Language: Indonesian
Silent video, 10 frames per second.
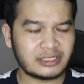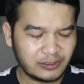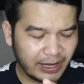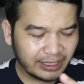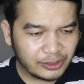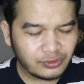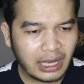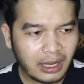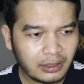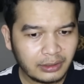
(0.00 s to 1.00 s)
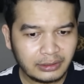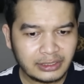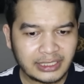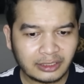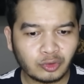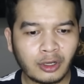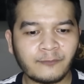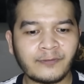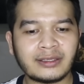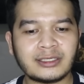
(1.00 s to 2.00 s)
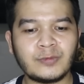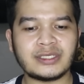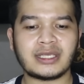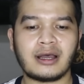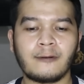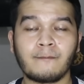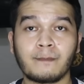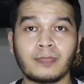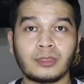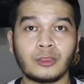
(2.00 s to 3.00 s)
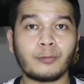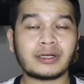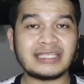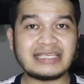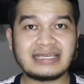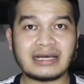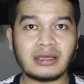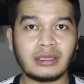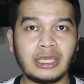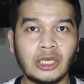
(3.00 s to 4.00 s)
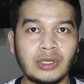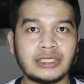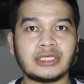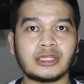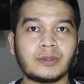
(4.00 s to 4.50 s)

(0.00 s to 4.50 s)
Sebaliknya juga di sektor Franky Misa nomor 3 Indonesia